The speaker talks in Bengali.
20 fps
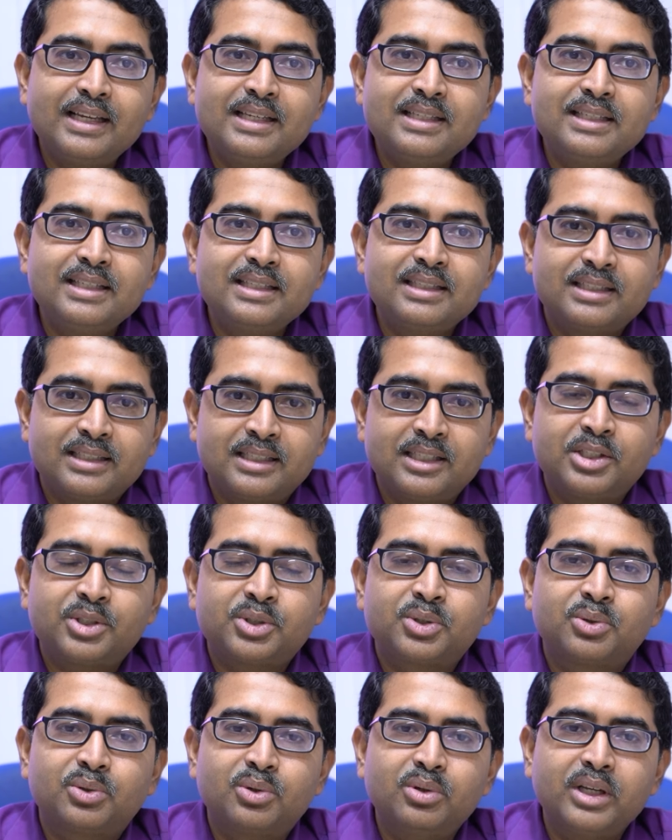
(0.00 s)
এই যে
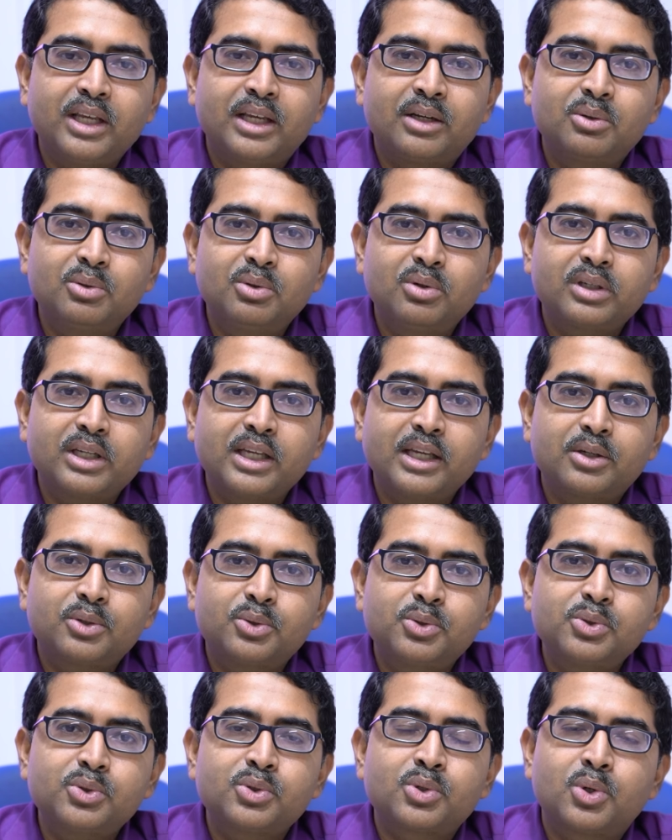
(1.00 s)
জিনিসগুলো এগুলোকে
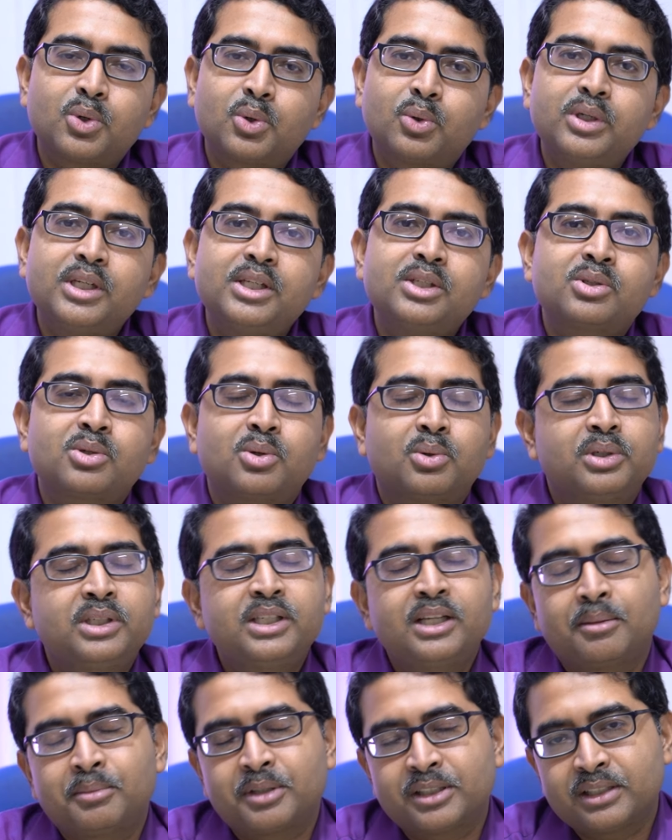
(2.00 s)
একটু স্লোলি
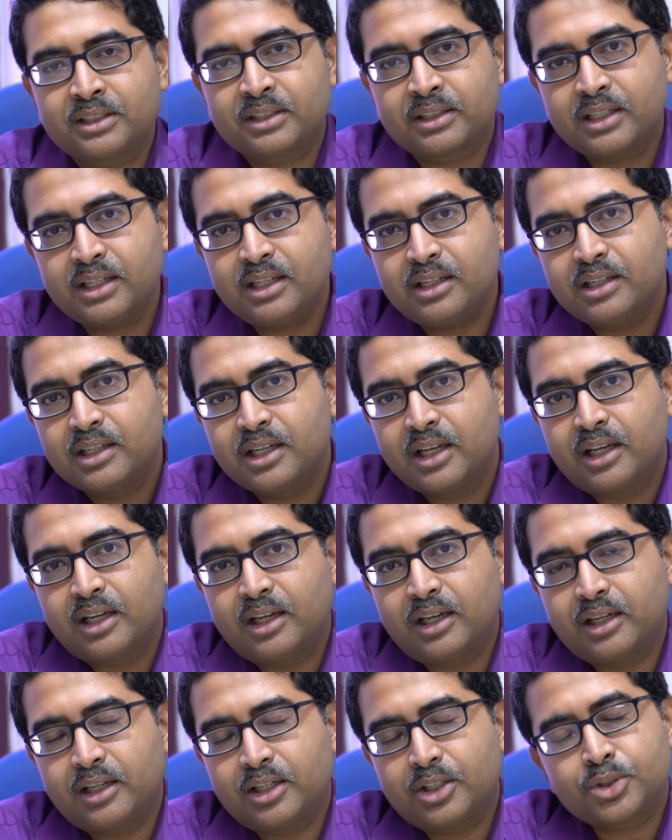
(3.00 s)
স্লোলি আমাদেরকে
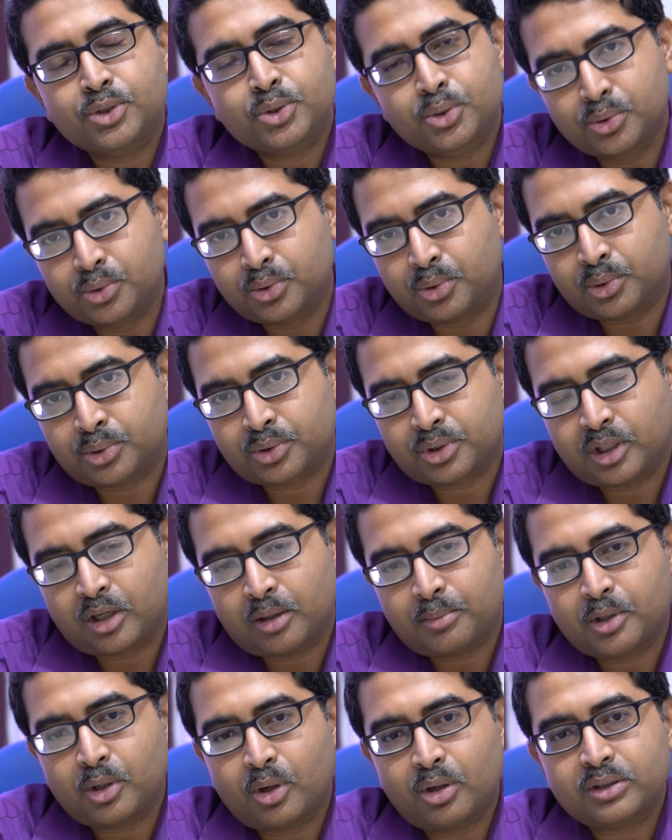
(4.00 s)
শুরু করতে
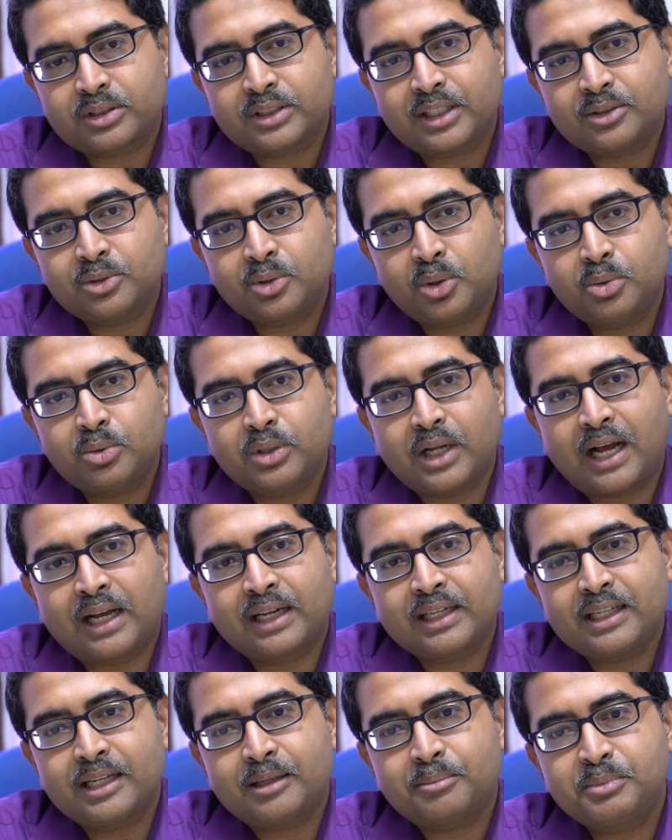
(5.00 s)
হবে অর্থাৎ ধরুন
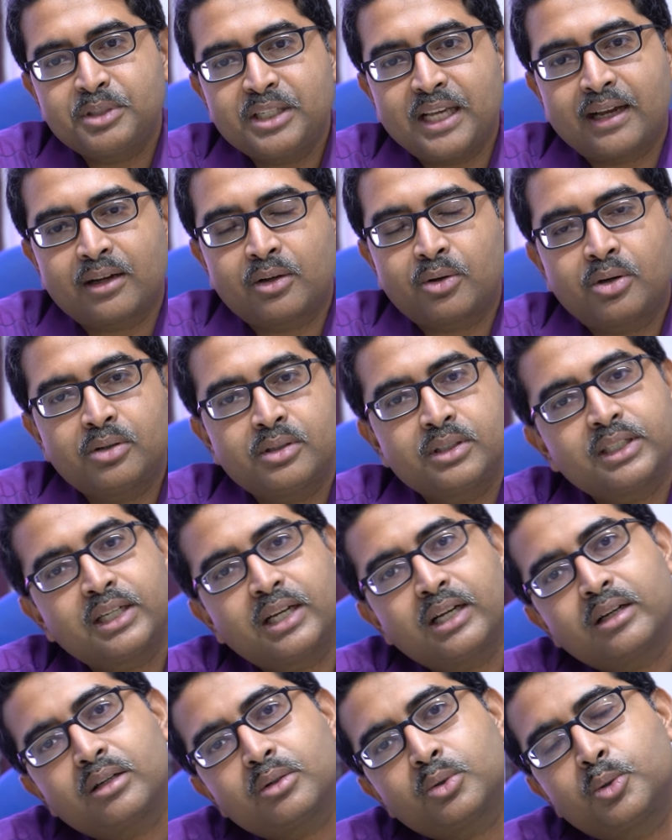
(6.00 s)
আগে আপনি এক ঘন্টা
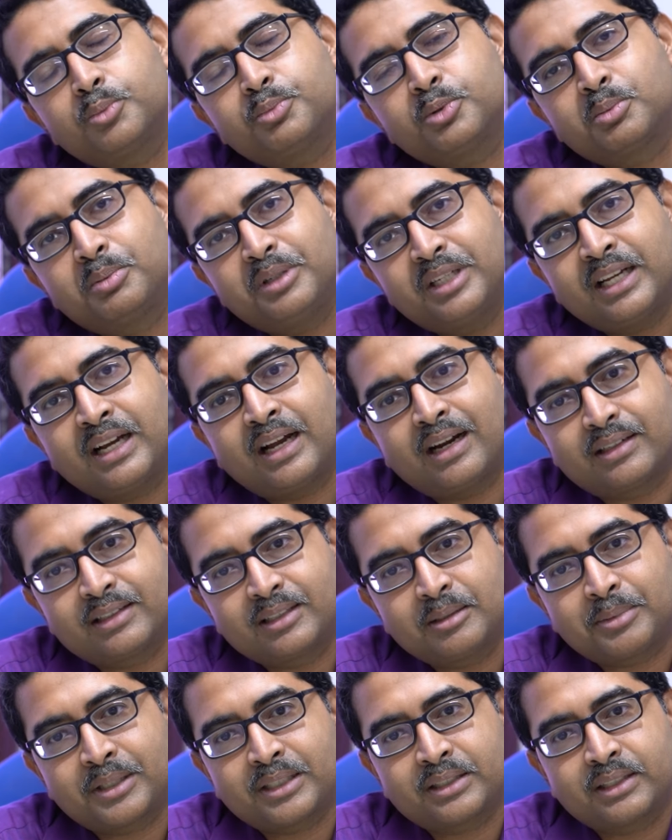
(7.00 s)
খুব স্পিডে
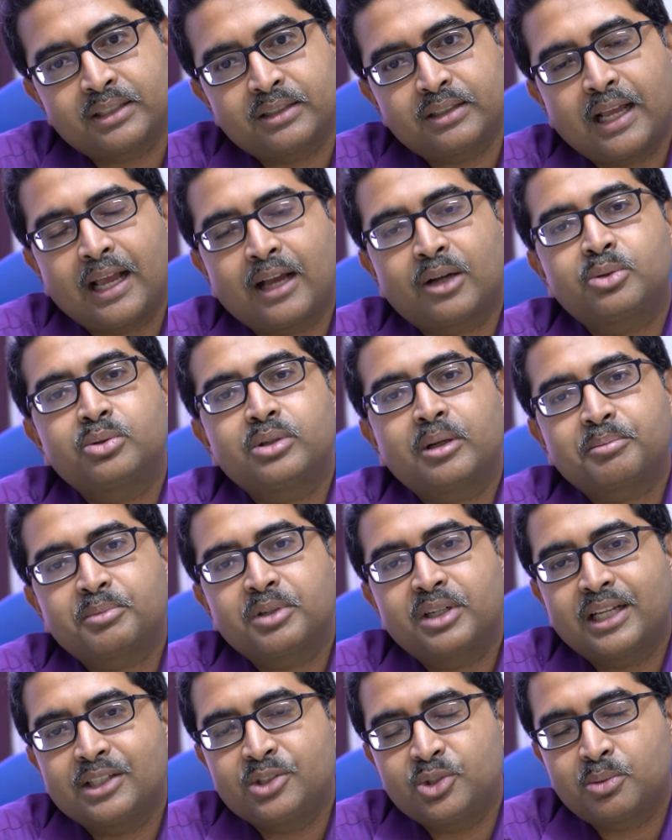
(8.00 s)
হাঁটতে পারতেন এখন
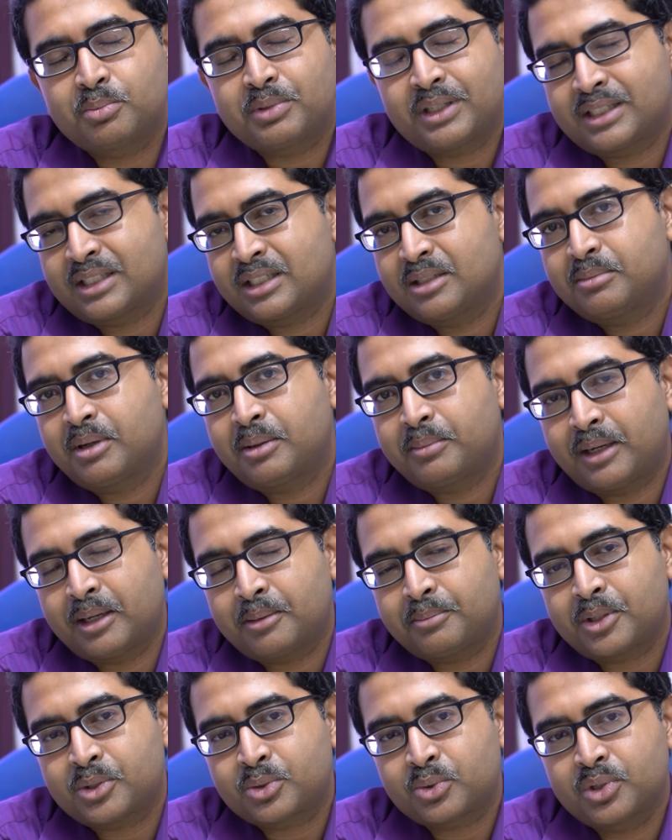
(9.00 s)
আপনার অ্যাঞ্জিওপ্লাস্টি বা
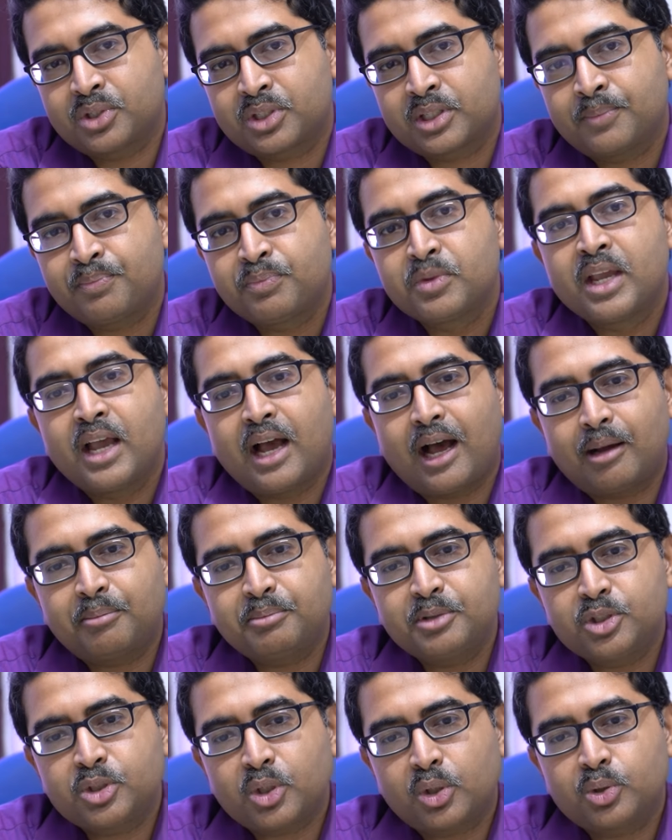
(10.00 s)
বাইপাস হয়েছে
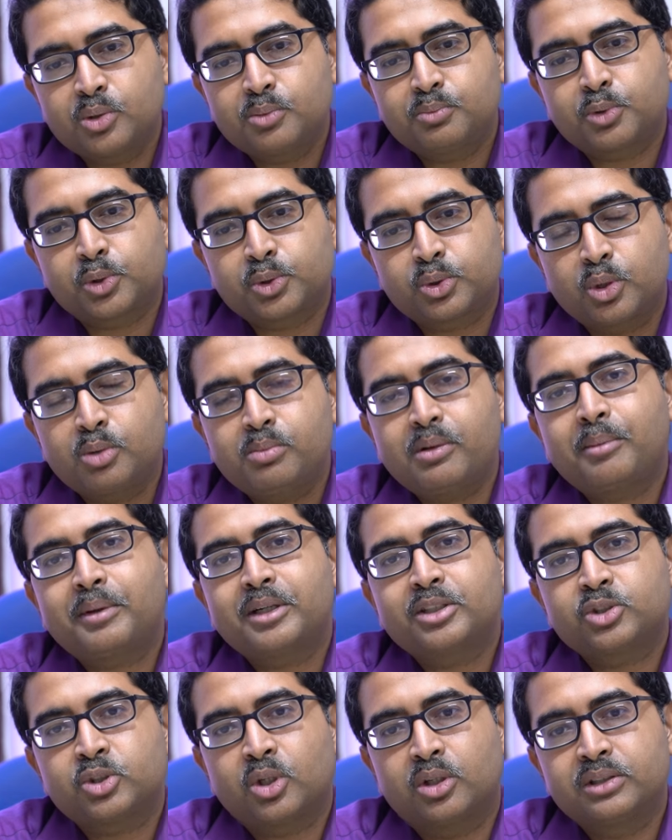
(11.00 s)
আপনি যখন প্রথম
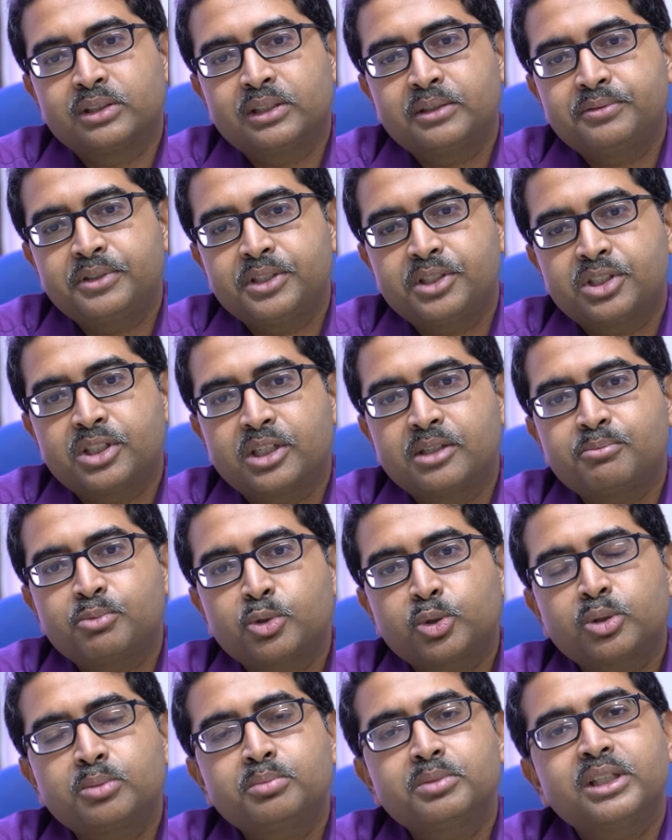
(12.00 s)
আবার ছন্দে ফিরছেন
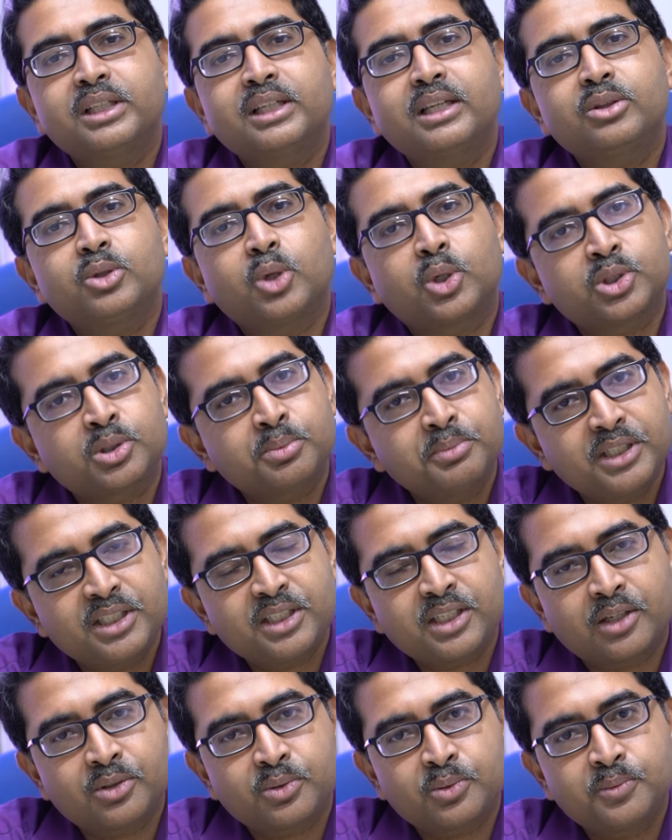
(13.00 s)
প্রথম থেকে দশ
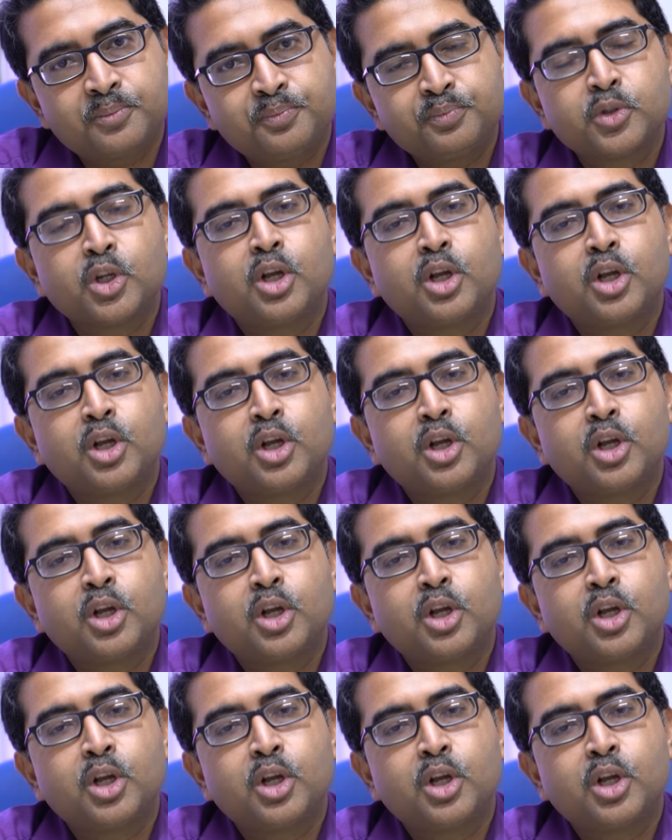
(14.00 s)
মিনিট হাঁটুন